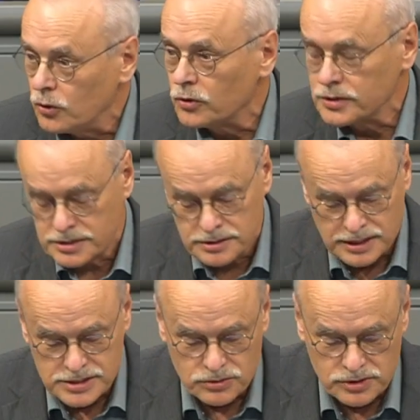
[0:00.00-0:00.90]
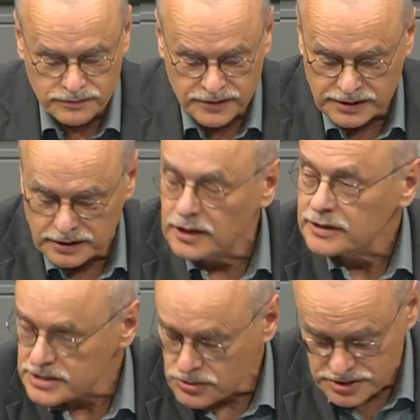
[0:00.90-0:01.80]
Und das sollten, wir,
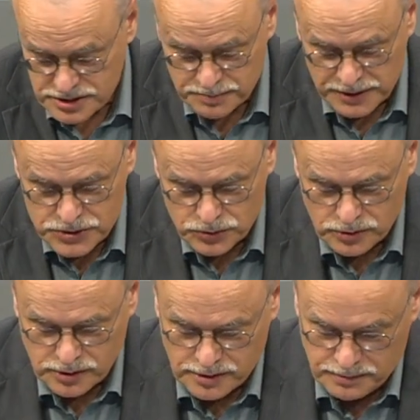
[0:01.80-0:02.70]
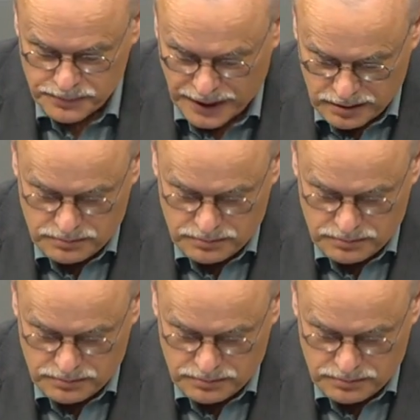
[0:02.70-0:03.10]
das sollten Sie sich mal zu, ähm,